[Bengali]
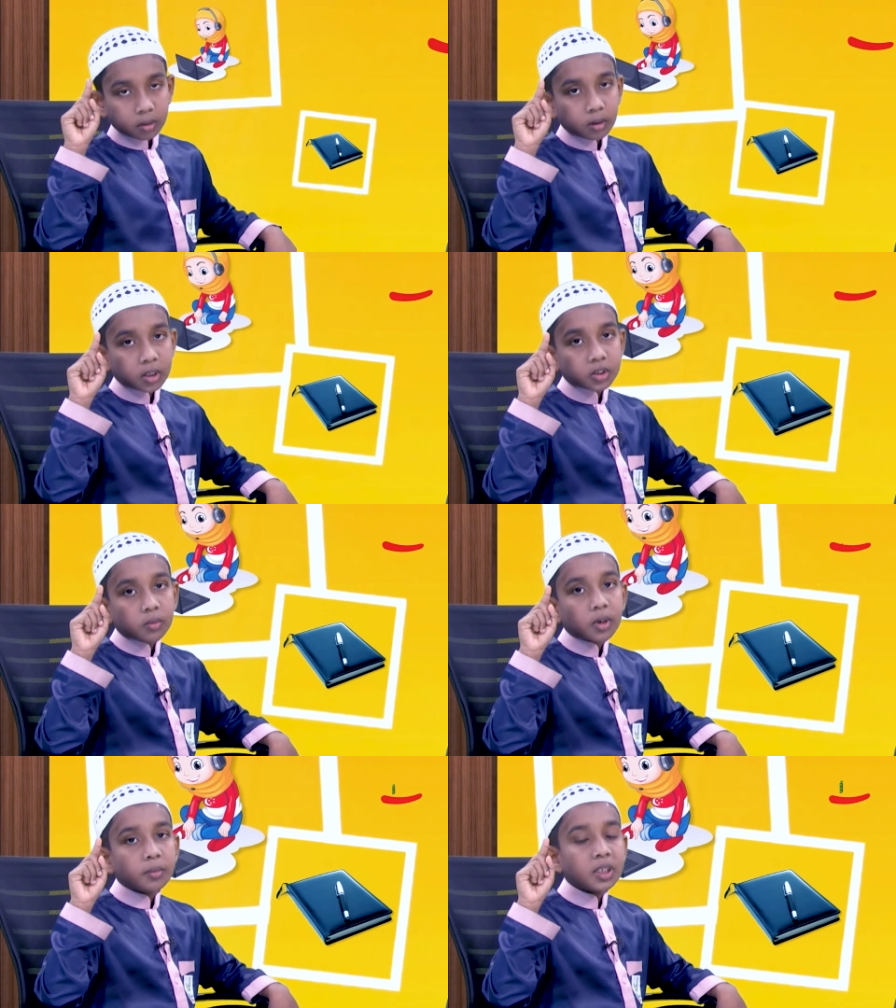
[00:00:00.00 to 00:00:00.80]
বলার
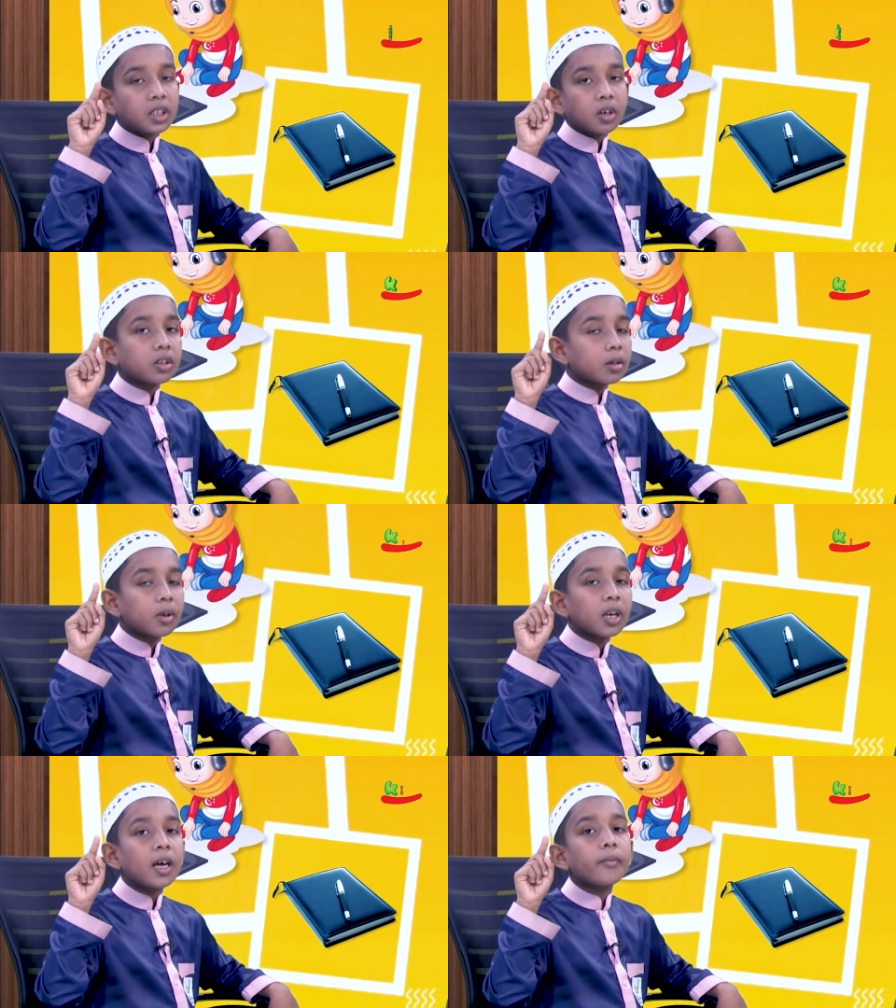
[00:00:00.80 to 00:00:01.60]
সময় মিথ্যা কথা
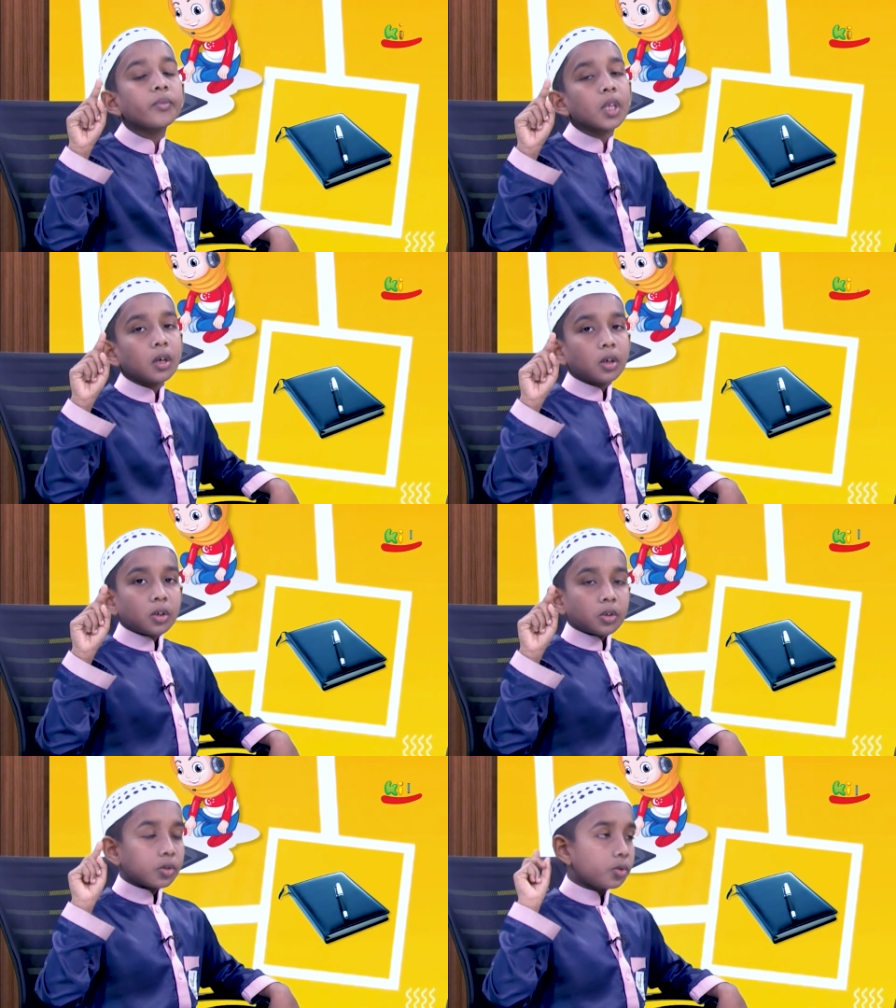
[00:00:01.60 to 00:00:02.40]
বলা
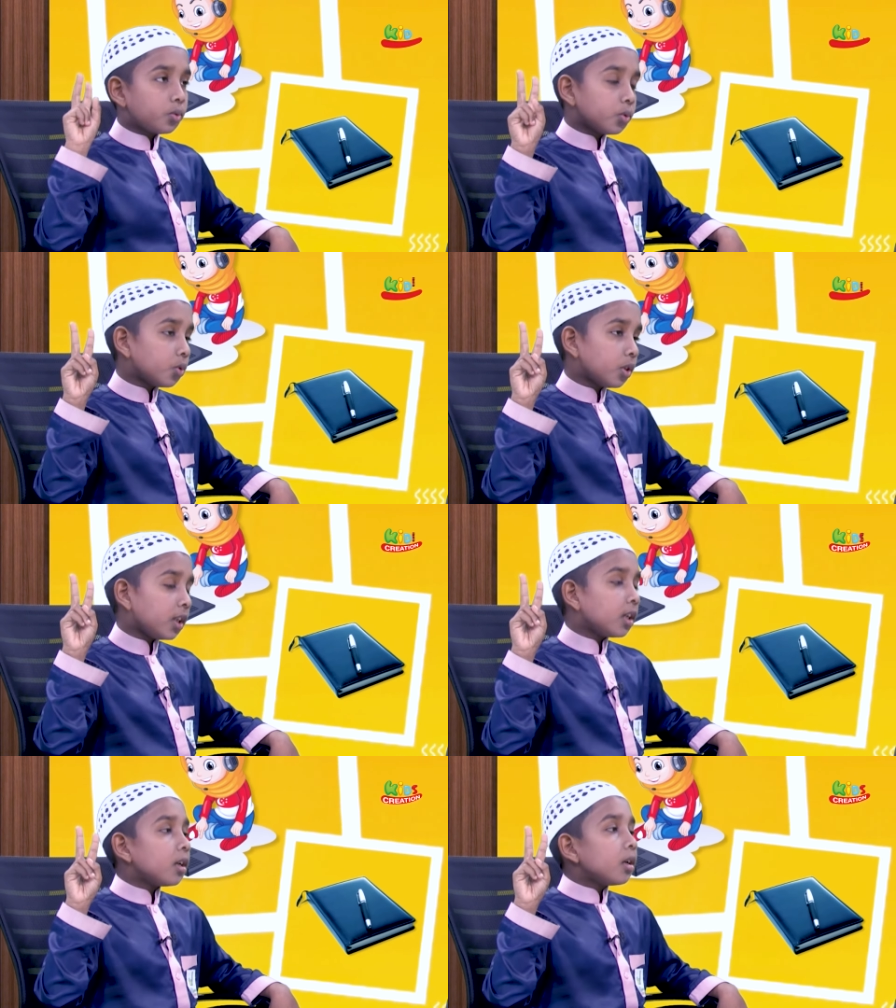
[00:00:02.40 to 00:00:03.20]
দুই
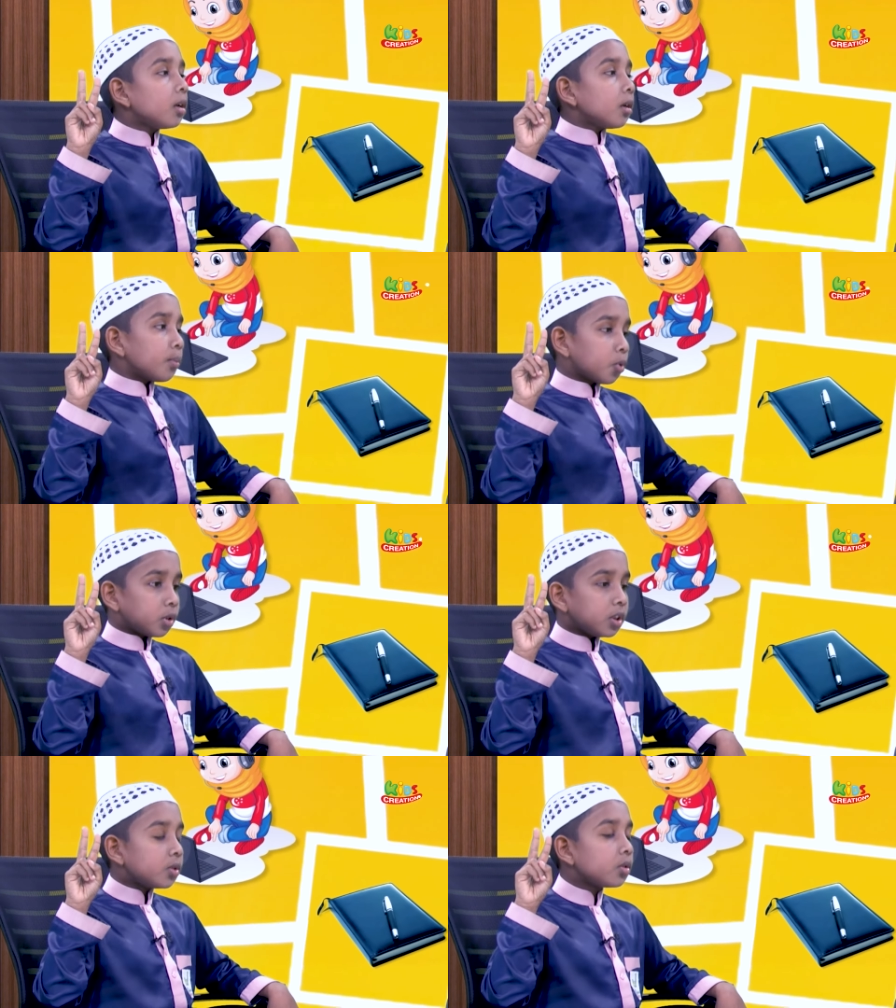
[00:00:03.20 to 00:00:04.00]

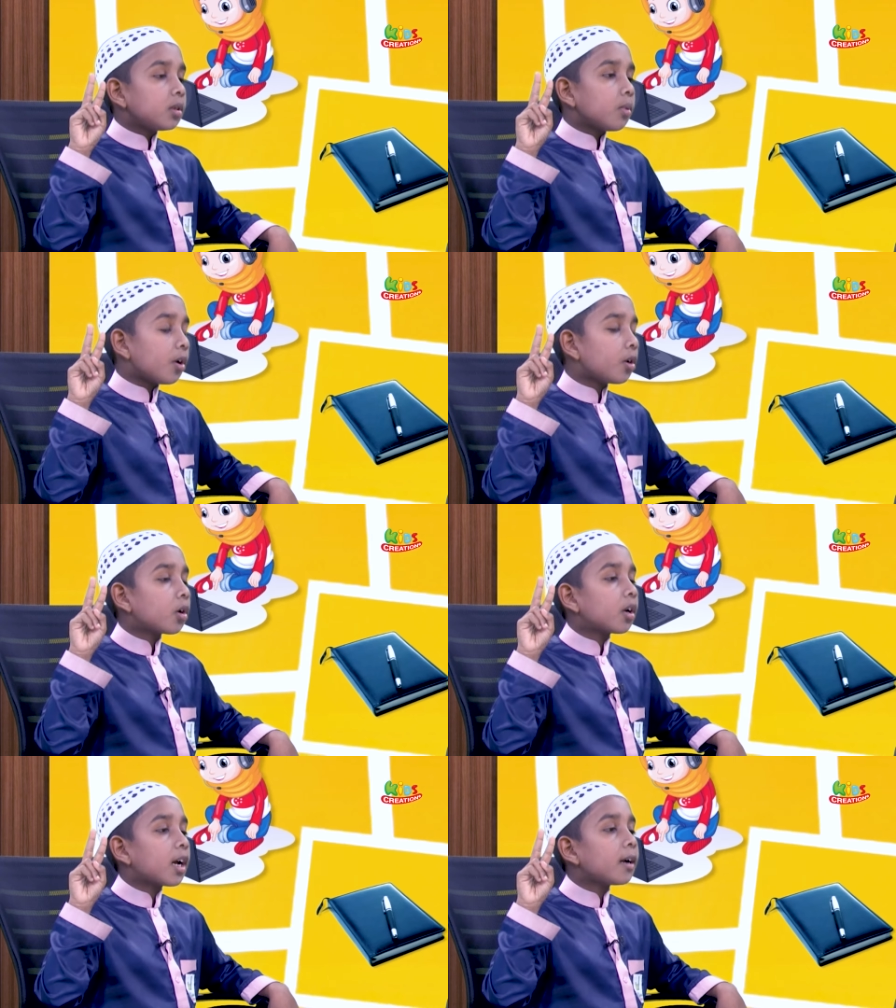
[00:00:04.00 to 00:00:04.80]
প্রতিশ্রুতি ভঙ্গ
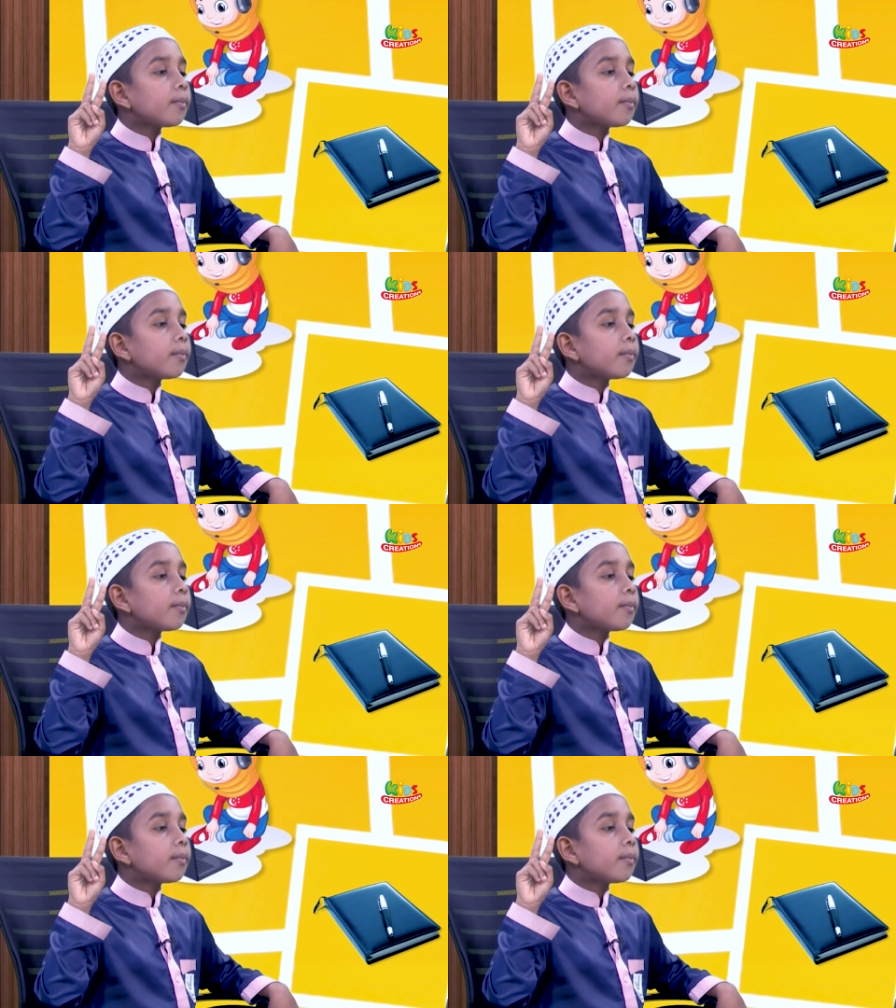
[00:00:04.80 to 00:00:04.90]
করা